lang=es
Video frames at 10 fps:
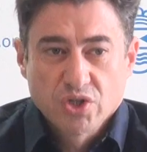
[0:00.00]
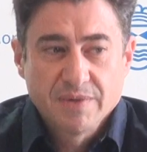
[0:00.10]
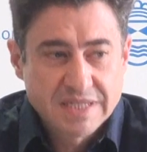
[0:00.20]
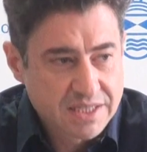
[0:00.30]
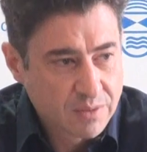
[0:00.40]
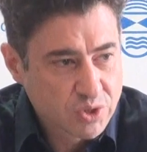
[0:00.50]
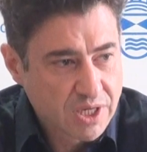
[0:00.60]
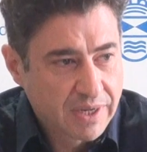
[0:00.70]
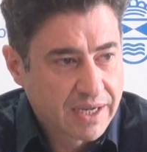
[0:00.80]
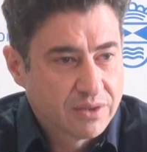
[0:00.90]
sabéis que estamos
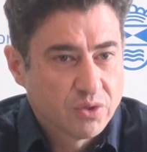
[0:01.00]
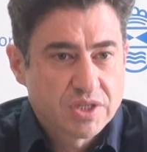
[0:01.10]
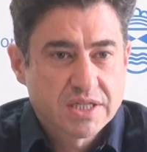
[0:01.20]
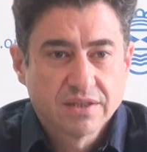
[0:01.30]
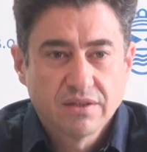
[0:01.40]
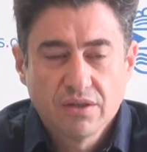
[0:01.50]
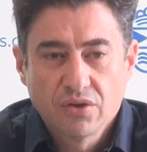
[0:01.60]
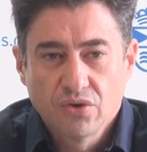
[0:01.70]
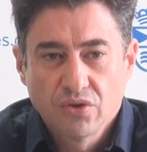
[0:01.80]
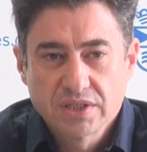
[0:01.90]
trabajando en ese
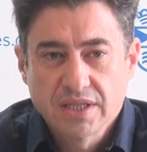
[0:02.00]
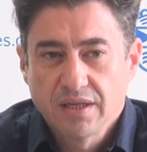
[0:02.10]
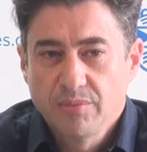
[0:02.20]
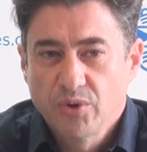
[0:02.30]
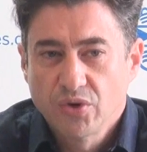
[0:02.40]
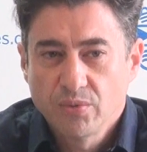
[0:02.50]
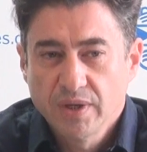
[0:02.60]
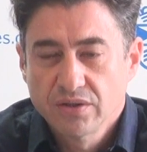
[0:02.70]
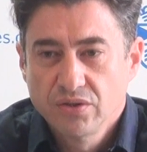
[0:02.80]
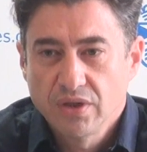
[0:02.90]
sentido desde el equipo de
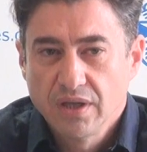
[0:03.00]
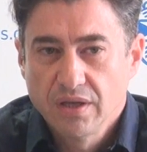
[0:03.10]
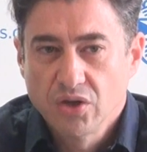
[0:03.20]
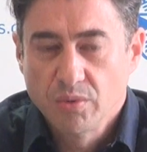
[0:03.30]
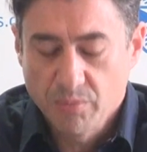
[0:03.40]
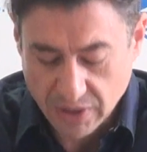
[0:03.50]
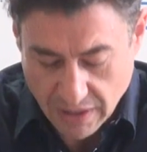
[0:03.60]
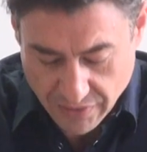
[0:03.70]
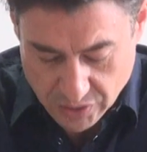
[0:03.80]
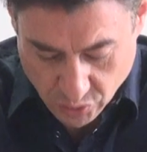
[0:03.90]
gobierno eh, como
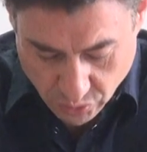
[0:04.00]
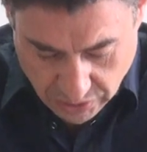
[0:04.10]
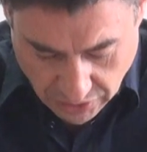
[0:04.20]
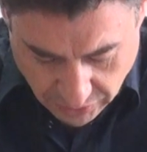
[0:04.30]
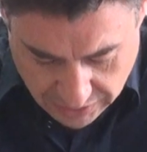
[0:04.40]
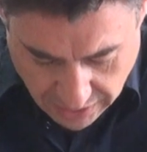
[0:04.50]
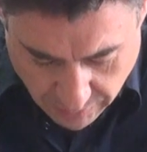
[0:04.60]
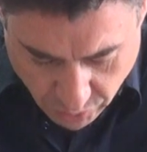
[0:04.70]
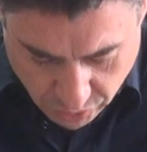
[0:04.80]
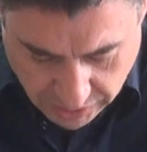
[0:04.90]
prioridad absoluta. Hoy
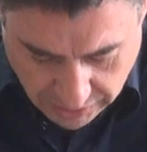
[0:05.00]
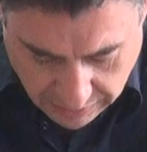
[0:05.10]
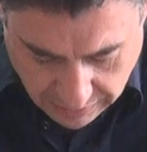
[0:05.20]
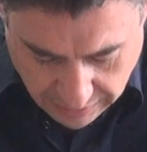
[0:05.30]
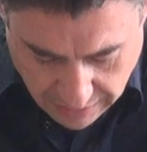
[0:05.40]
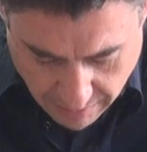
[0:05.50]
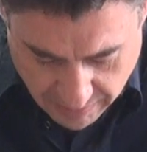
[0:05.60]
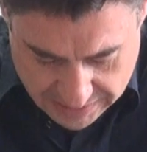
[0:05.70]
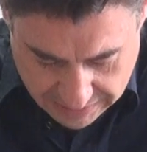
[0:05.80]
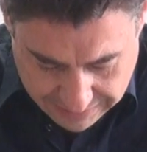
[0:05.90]
traemos eh, a
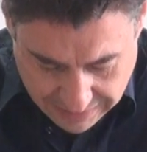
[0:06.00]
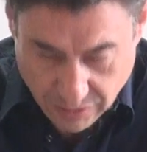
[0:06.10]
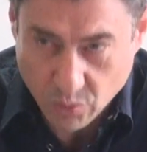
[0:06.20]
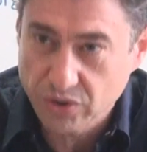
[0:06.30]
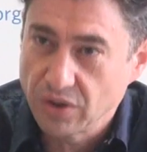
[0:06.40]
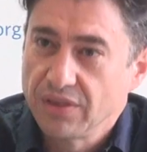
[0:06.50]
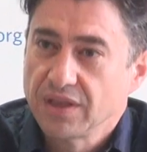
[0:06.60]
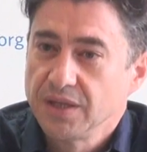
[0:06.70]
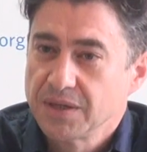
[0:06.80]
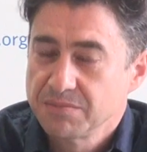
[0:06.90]
presentar cuatro
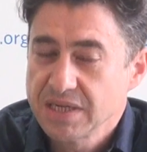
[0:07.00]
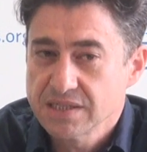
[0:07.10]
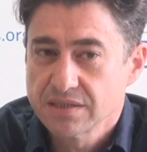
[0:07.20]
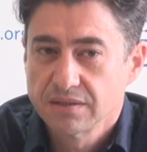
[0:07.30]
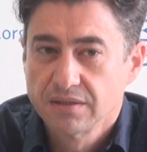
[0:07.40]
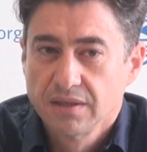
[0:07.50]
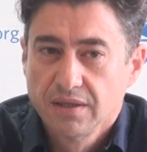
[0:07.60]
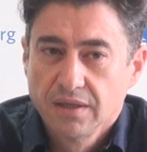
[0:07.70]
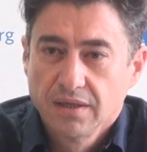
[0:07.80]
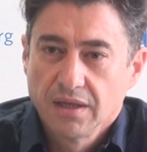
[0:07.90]
iniciativas más
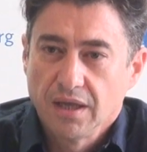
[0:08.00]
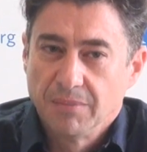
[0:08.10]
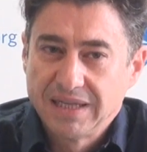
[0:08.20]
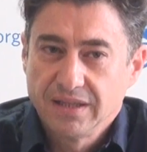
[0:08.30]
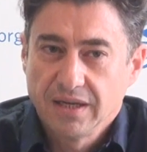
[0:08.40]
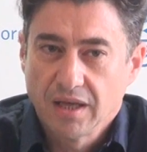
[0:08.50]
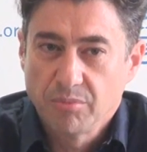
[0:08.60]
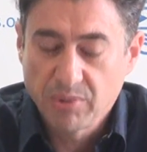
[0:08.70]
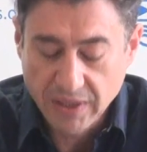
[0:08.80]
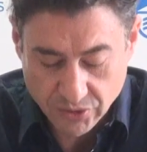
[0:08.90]
en materia de
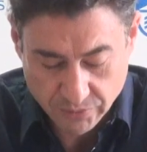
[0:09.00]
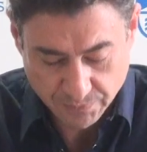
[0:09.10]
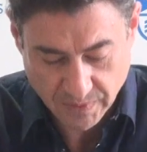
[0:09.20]
empleo,